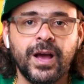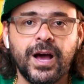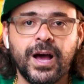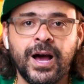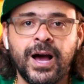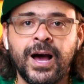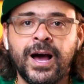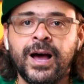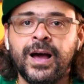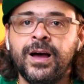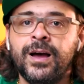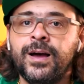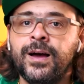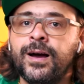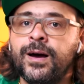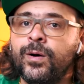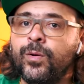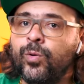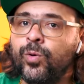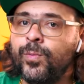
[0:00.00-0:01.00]
a
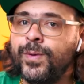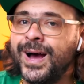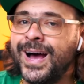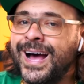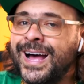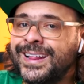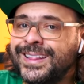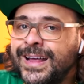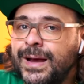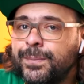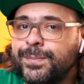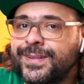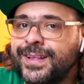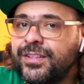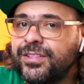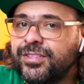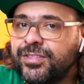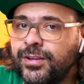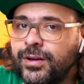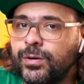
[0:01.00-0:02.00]
uma
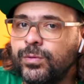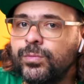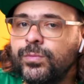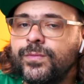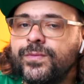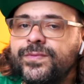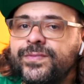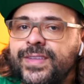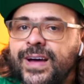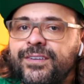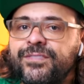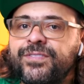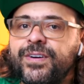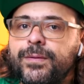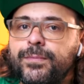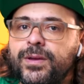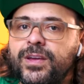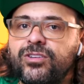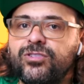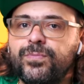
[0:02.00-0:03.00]
adaptação da
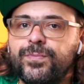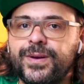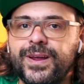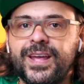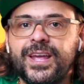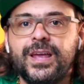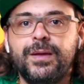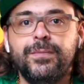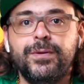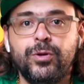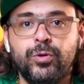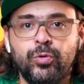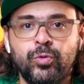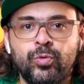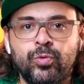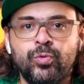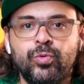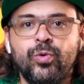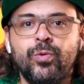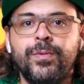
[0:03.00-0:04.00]
FiMate para
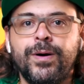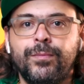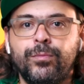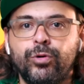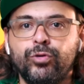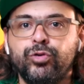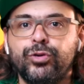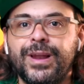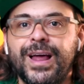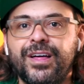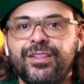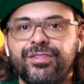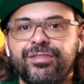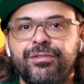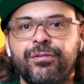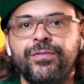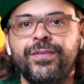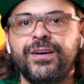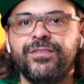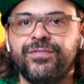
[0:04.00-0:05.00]
M1, uma
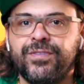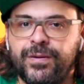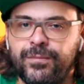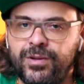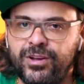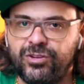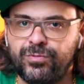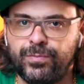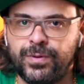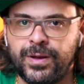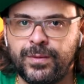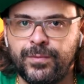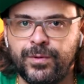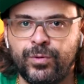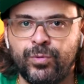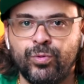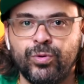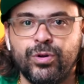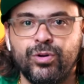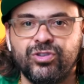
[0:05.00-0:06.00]
modulação da FiMate para
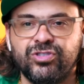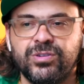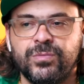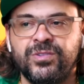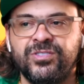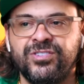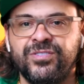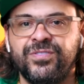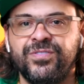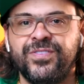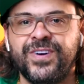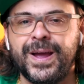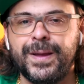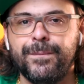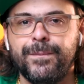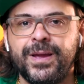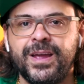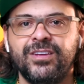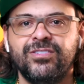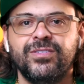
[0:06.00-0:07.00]
M1, que eu chamo de
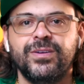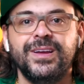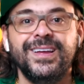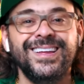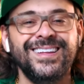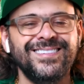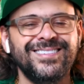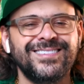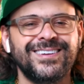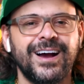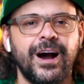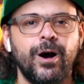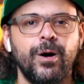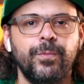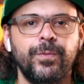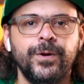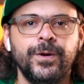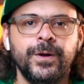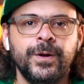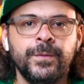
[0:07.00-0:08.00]
FiMate
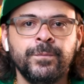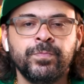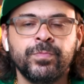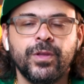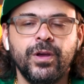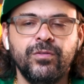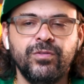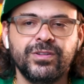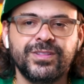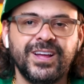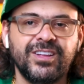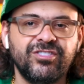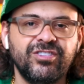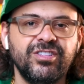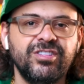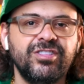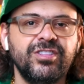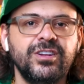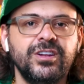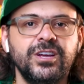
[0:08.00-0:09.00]
Scalpra. Eu vou estar te
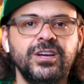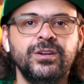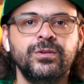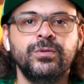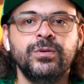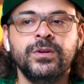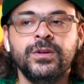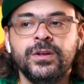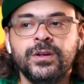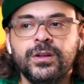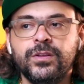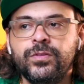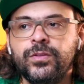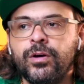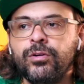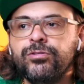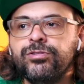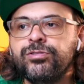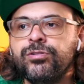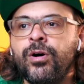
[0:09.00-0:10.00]
ensinando
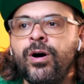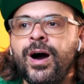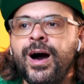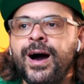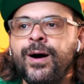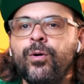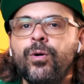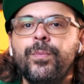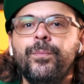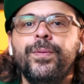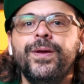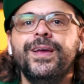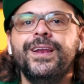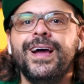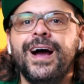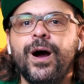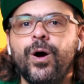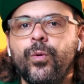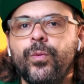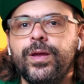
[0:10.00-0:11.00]
não só a
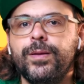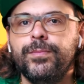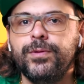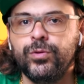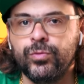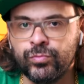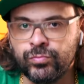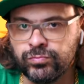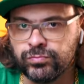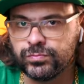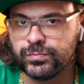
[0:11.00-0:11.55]
operar o M1,